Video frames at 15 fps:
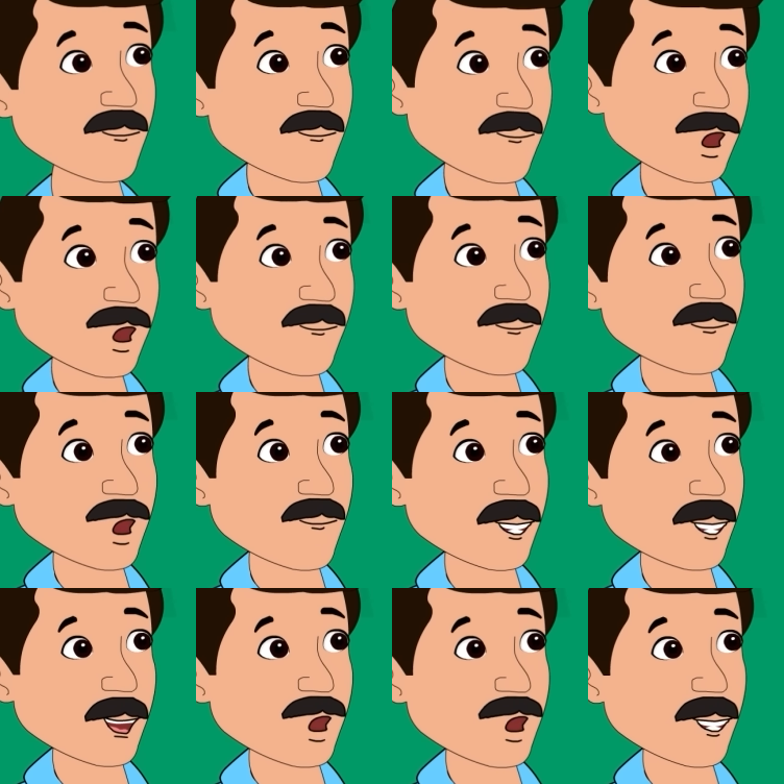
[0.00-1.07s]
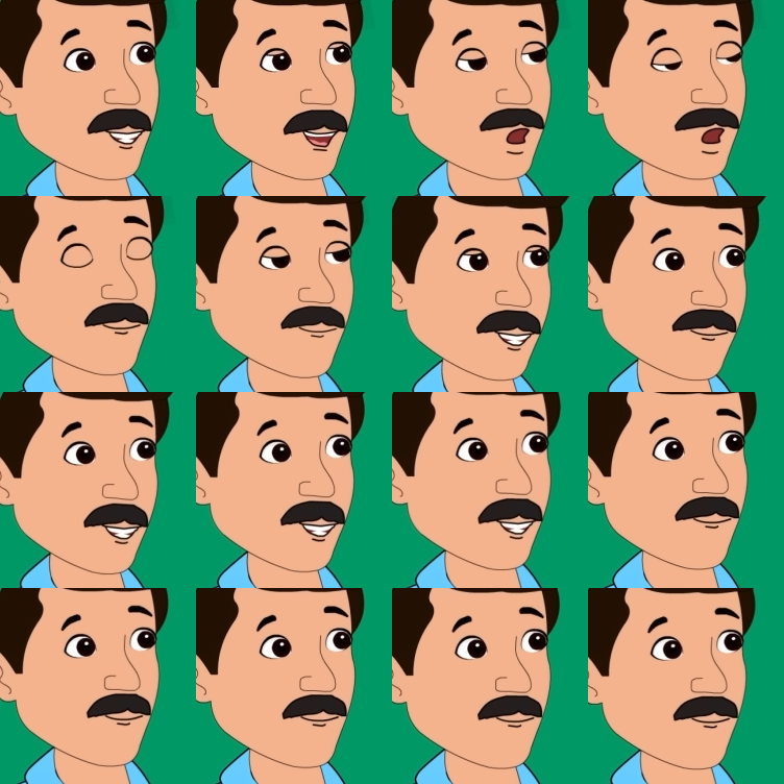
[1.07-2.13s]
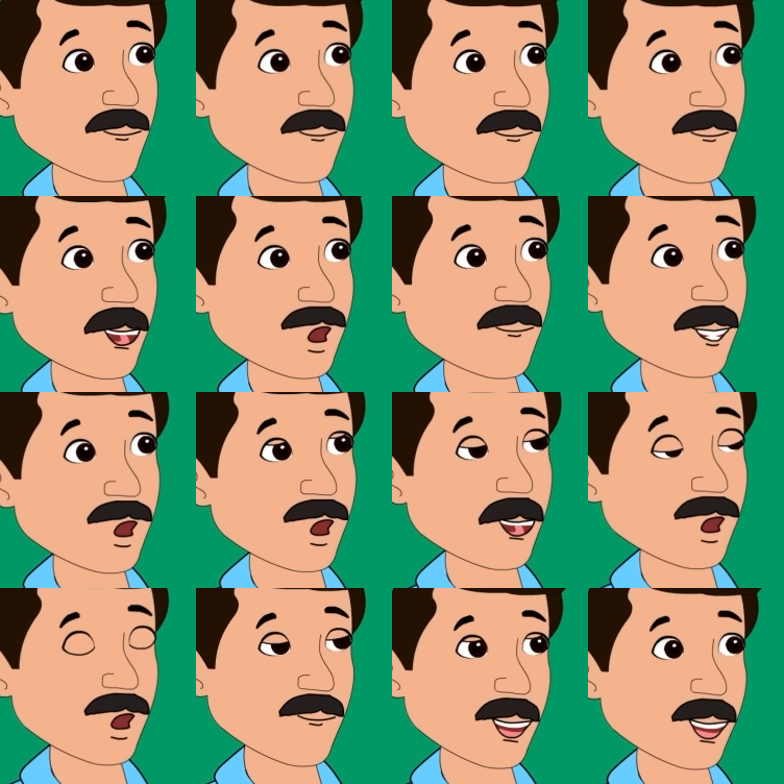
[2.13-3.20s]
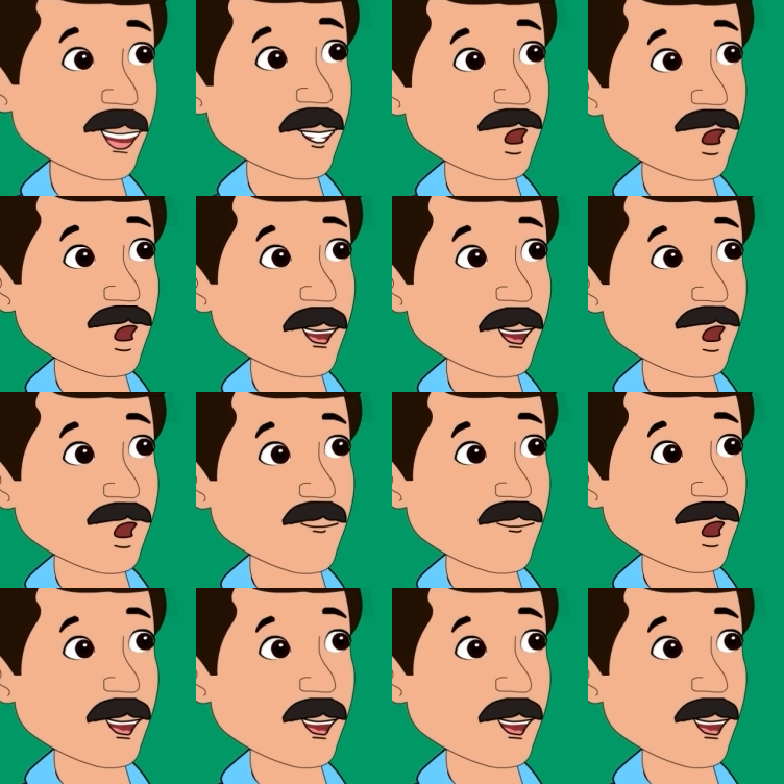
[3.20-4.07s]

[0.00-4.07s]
ये प्रीति किसी काम की नहीं है तुझे दिया था ना मैंने सिलबट्टा रखने